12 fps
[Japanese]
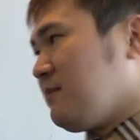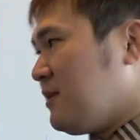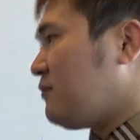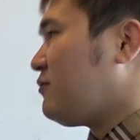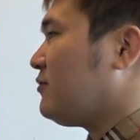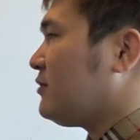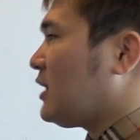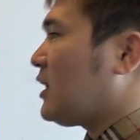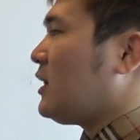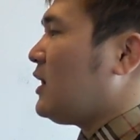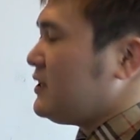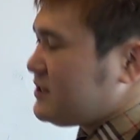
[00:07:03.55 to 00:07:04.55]
ますだか
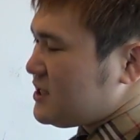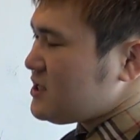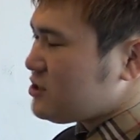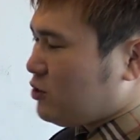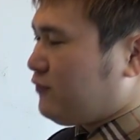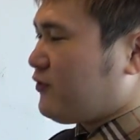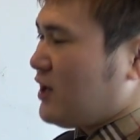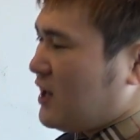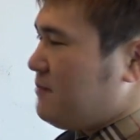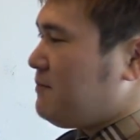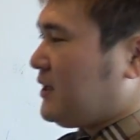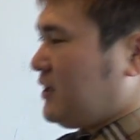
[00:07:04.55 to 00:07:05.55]
ら1日2日
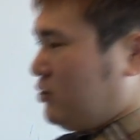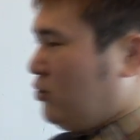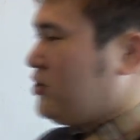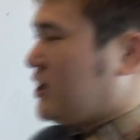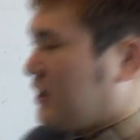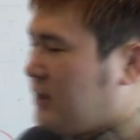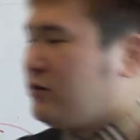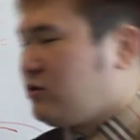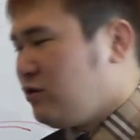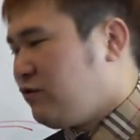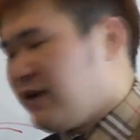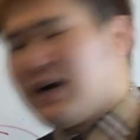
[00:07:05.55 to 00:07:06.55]
頑張ってどうにかなるっ
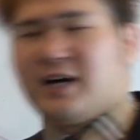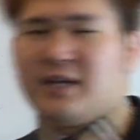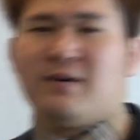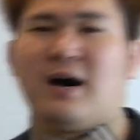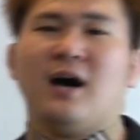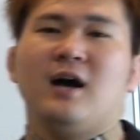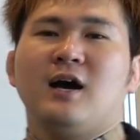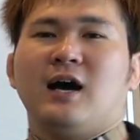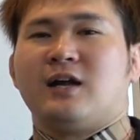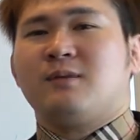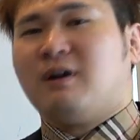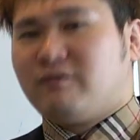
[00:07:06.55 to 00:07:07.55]
ていう世界では
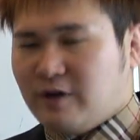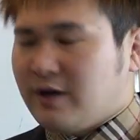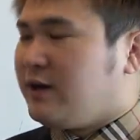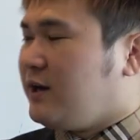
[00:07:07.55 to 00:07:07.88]
ありません、